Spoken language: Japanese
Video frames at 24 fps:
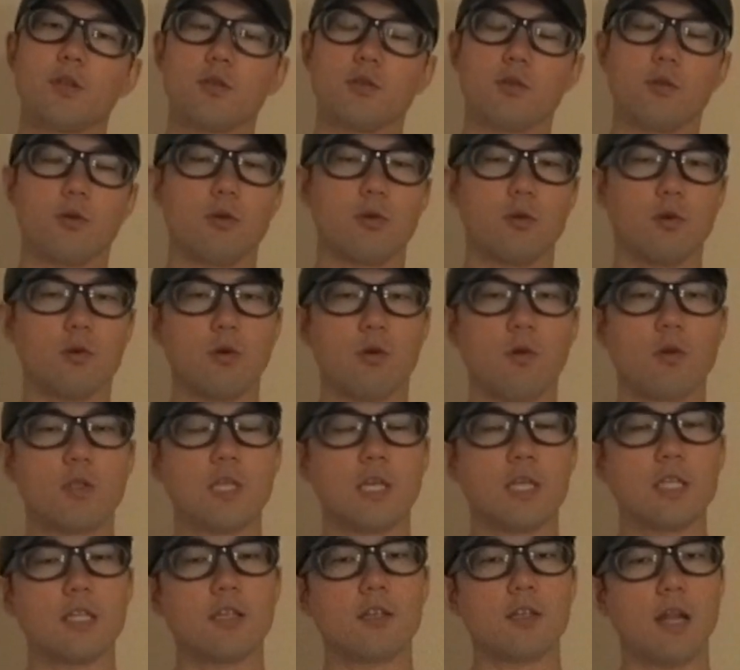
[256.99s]
ちょっとこの
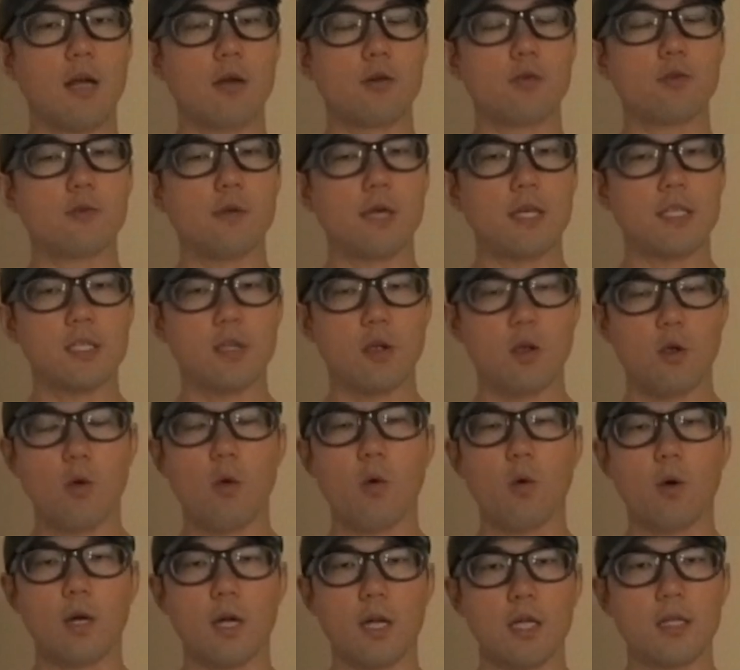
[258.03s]
チャンネルね運営してい
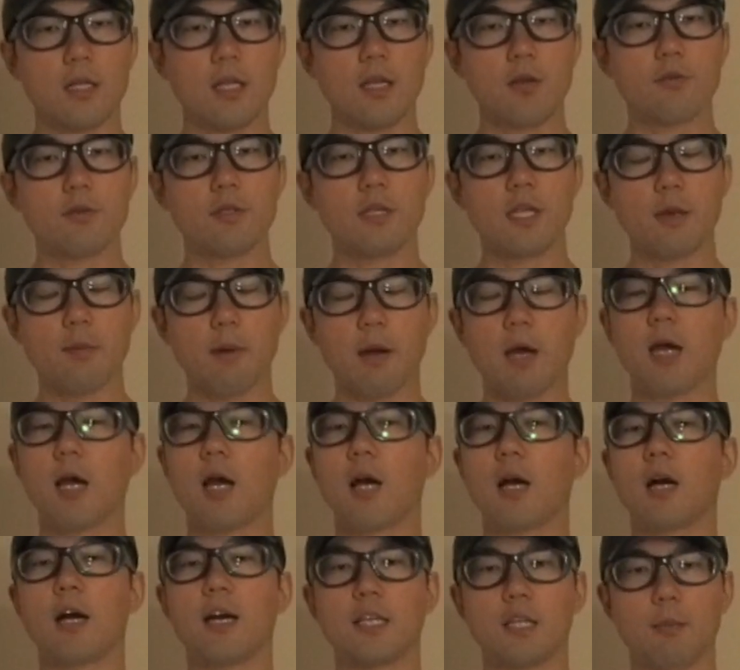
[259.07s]
こうかなっていうふうに今
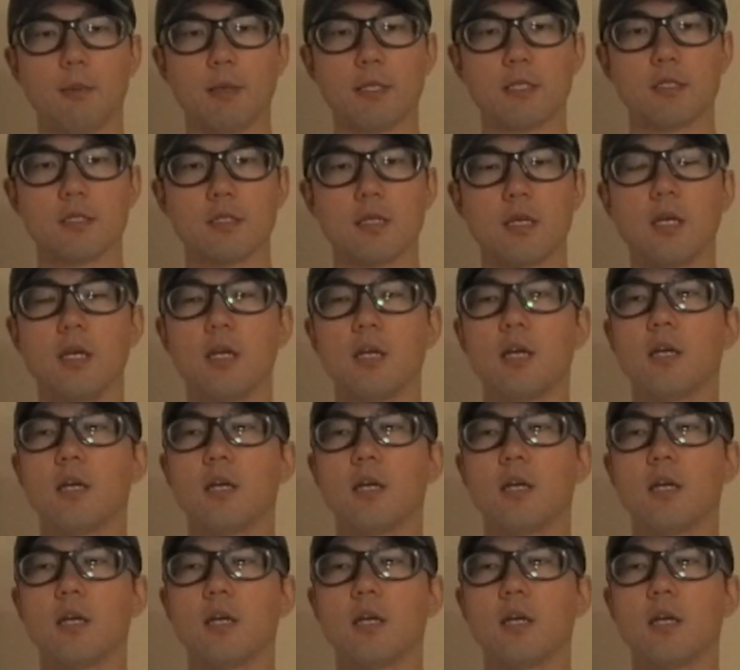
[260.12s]
考えてます